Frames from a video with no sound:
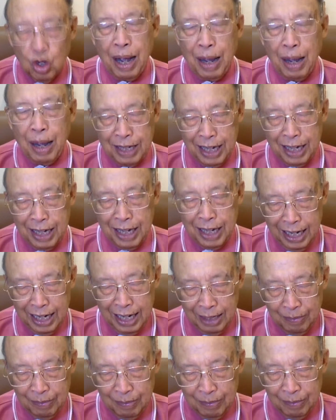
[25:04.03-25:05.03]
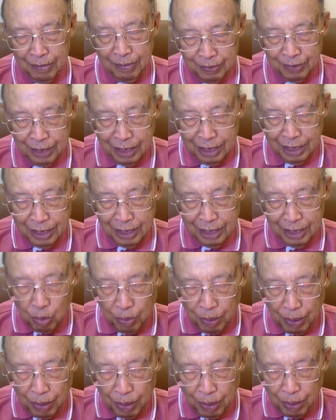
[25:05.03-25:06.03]
พแข็งแรงหรือสุขภา
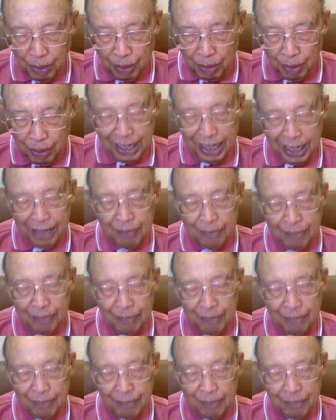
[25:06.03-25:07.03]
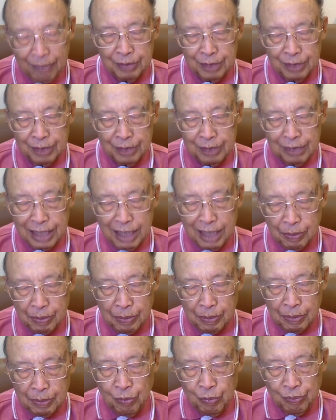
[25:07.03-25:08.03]
พเข้มแข็ง ที่มาจากพระเจ้า
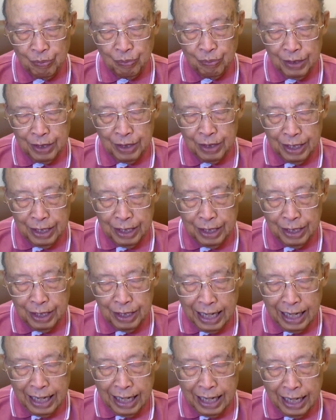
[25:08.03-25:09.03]
ดังนั้น